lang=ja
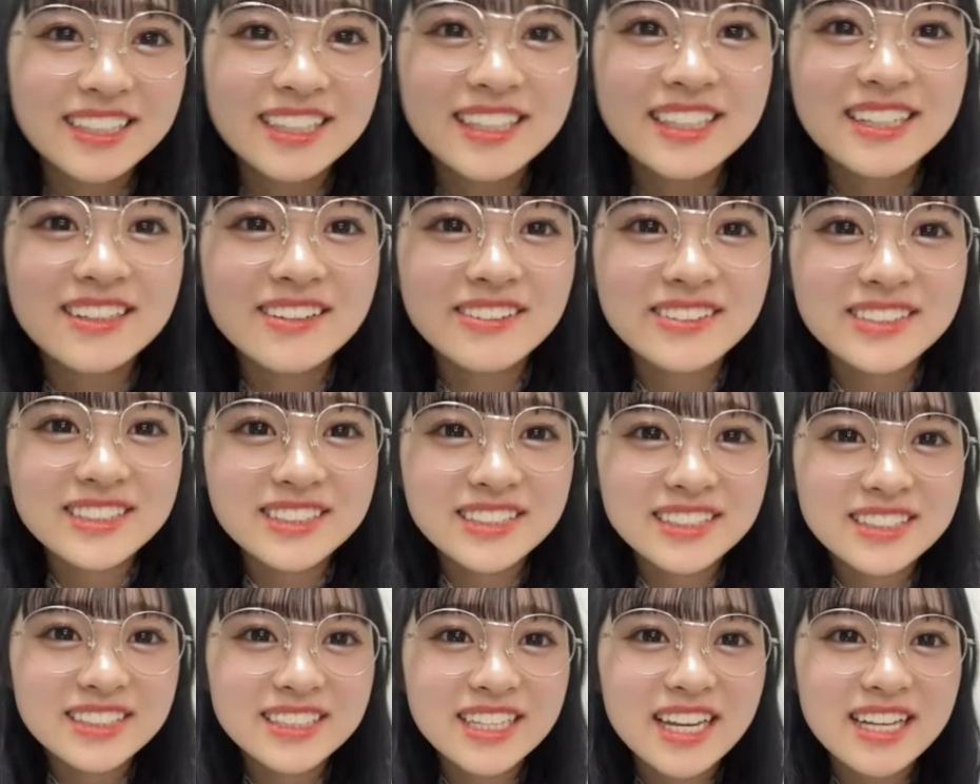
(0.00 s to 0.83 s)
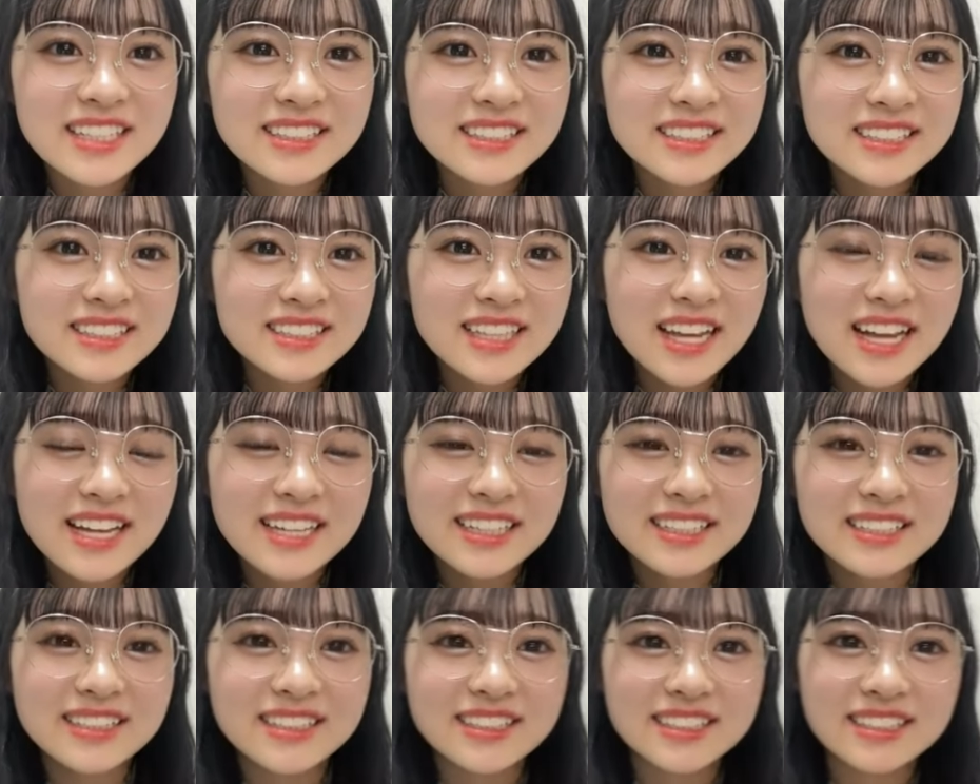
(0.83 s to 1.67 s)
ひろっちゃん
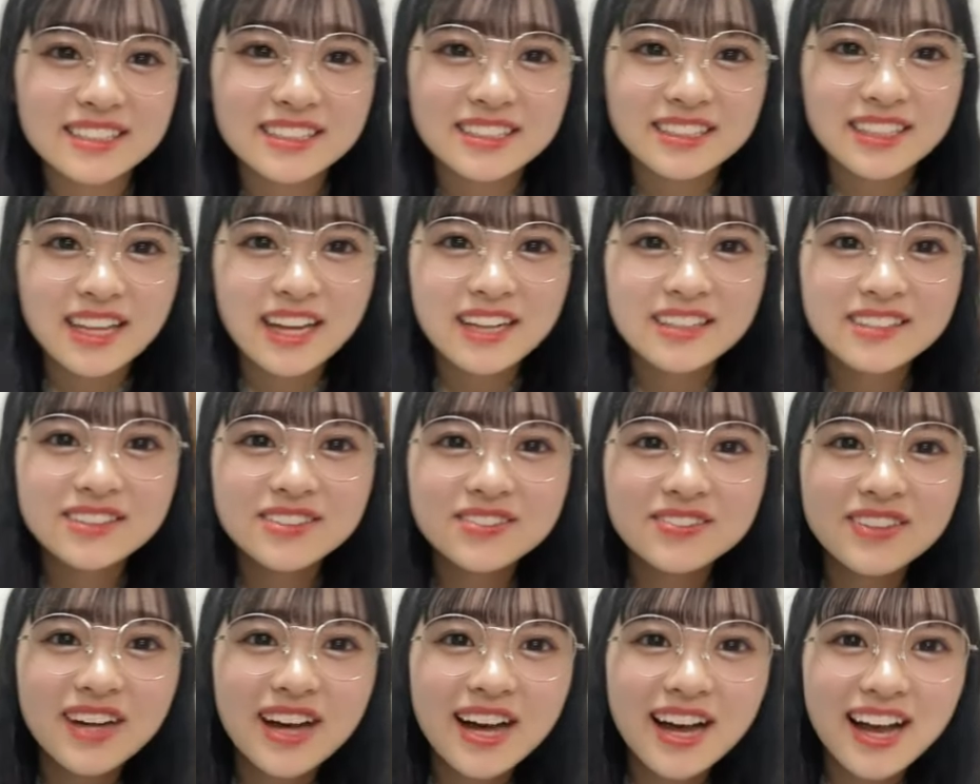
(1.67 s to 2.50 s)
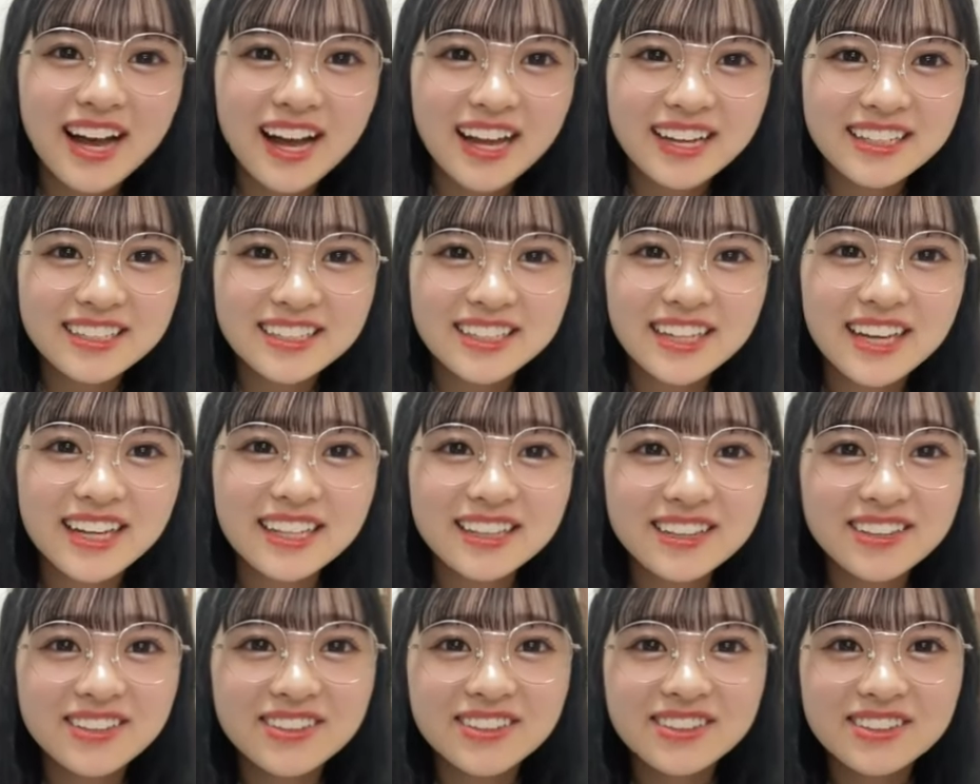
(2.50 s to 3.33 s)
さん、だるまあり
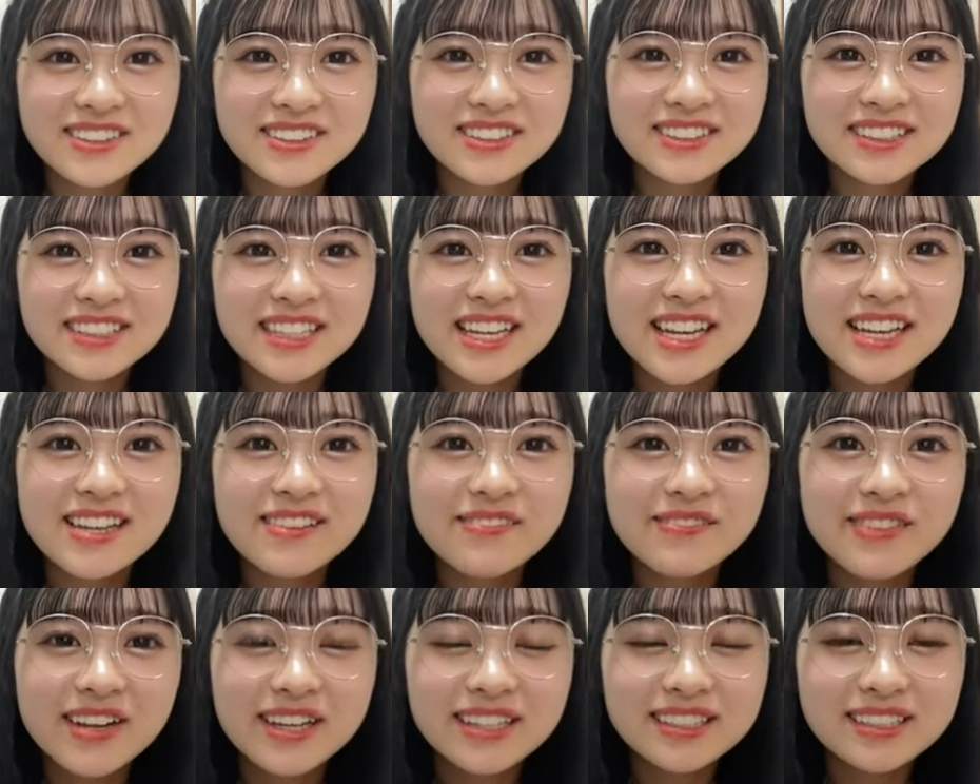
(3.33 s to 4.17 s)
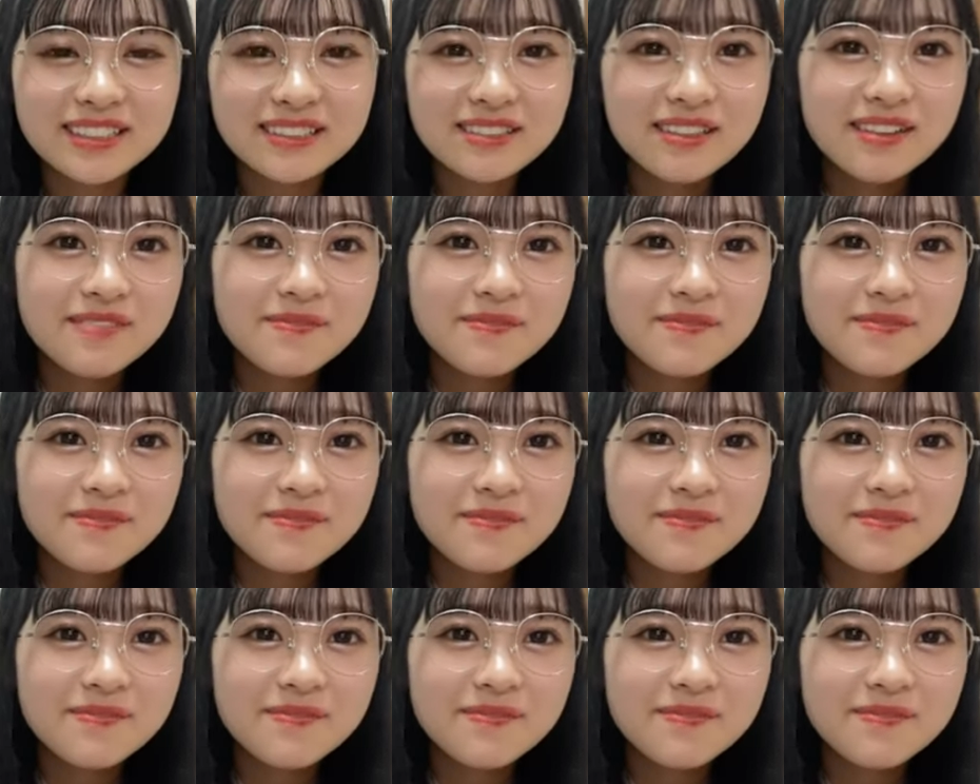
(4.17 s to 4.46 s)
がとうございます。